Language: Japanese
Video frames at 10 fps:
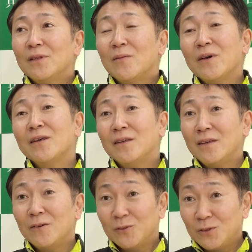名
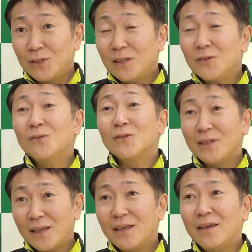前をついてるの
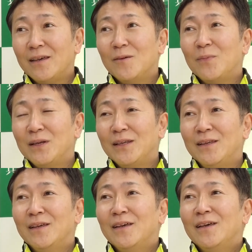でやっぱ
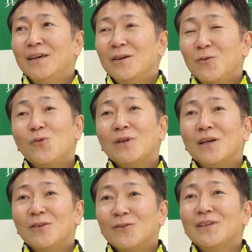り
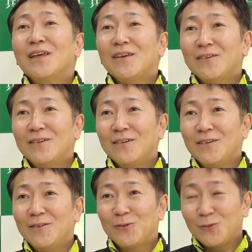オーナーの意見
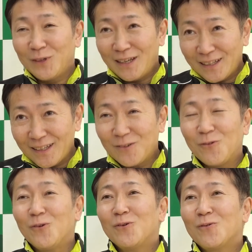を取り入れて
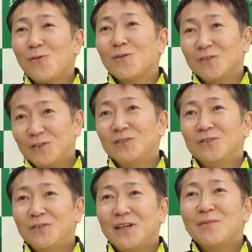こうここの出
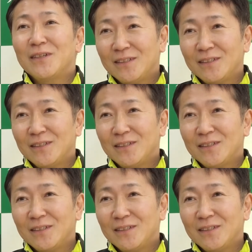走になりま